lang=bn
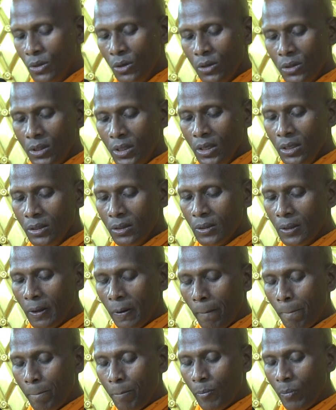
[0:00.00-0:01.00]
অর্থাৎ
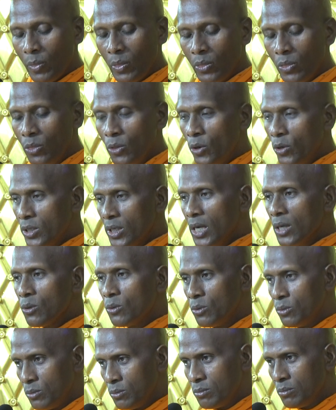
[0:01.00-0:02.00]
নয়টা
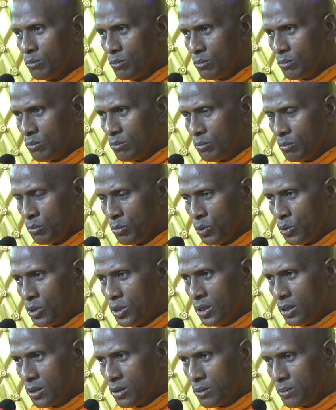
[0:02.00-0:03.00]
গুণ
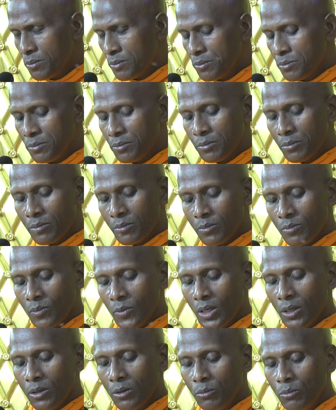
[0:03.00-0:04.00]
বুদ্ধের
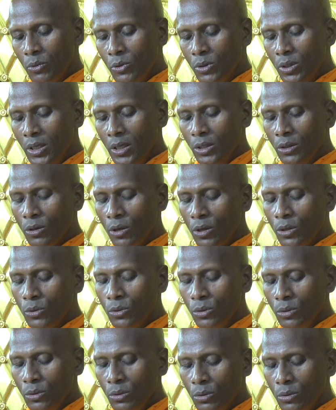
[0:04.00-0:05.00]
বুদ্ধের নয়
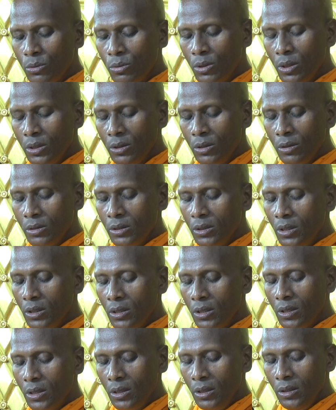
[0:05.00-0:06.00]
গুণ তুলে ধরতে
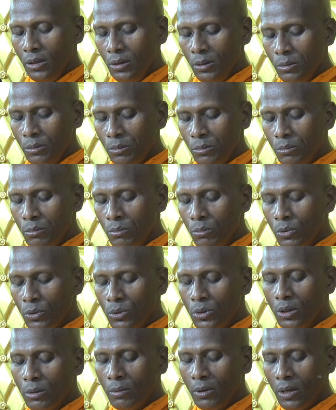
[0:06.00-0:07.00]
গিয়ে
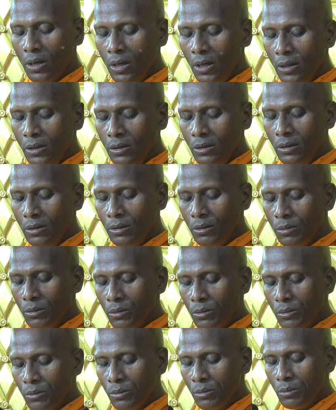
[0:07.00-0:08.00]
বুদ্ধ বললেন
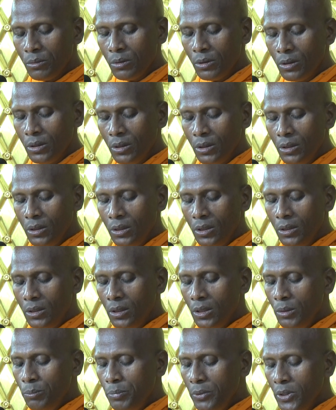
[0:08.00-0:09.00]

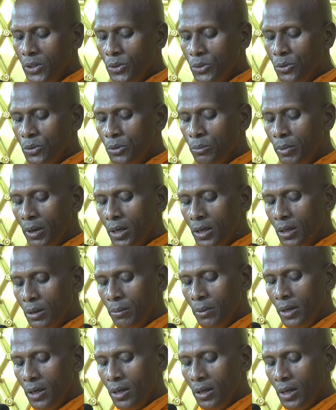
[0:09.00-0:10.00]
ইতিপিসু
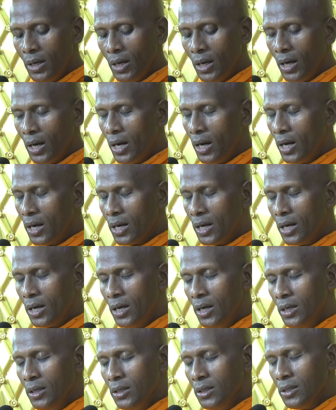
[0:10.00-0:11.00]
ভগবা
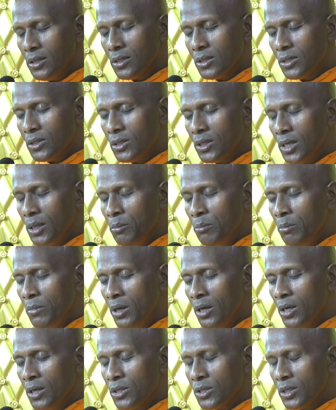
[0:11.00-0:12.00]
আরহান
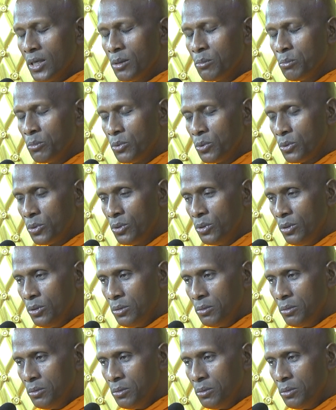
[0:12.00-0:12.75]
সাম্মা সাম্বুদ্ধ